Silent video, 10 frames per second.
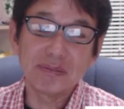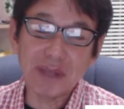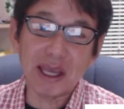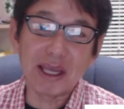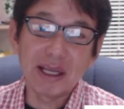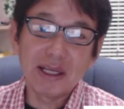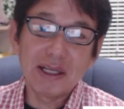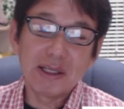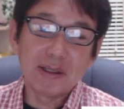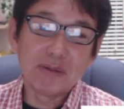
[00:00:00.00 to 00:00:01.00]
で
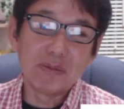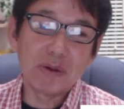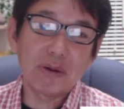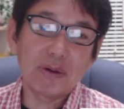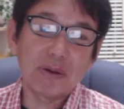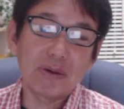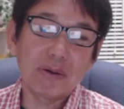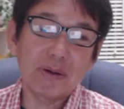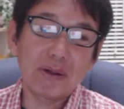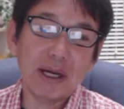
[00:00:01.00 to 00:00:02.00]

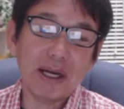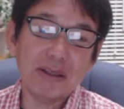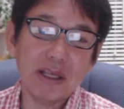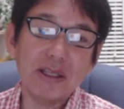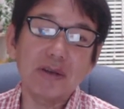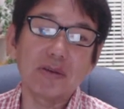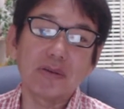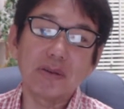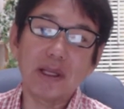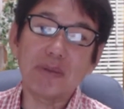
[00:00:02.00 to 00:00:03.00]
もうある程度
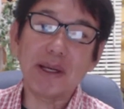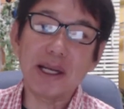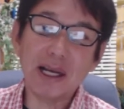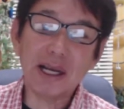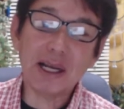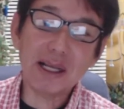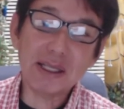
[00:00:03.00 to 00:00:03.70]
名前が